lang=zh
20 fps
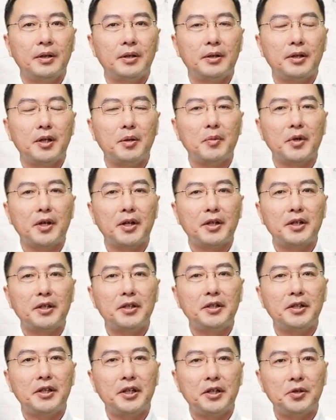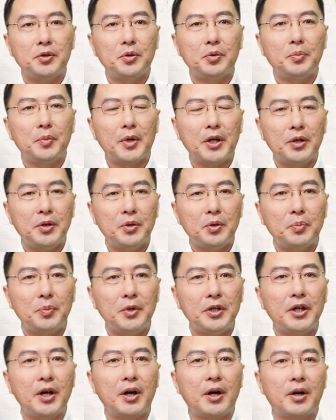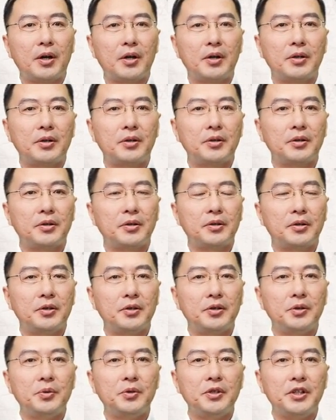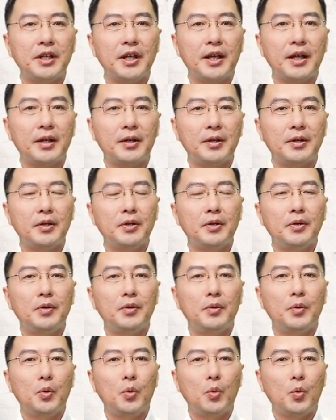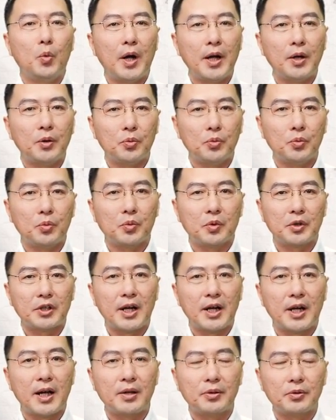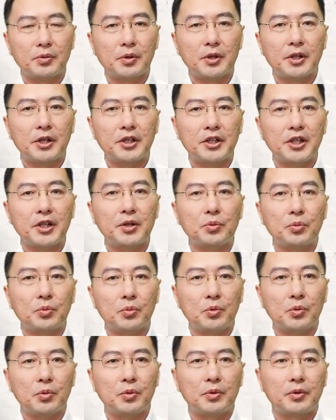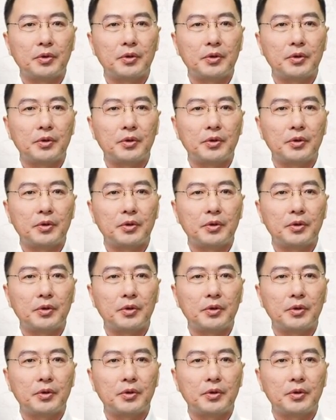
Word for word: 那么也就没有必要修建万古长存的建筑物。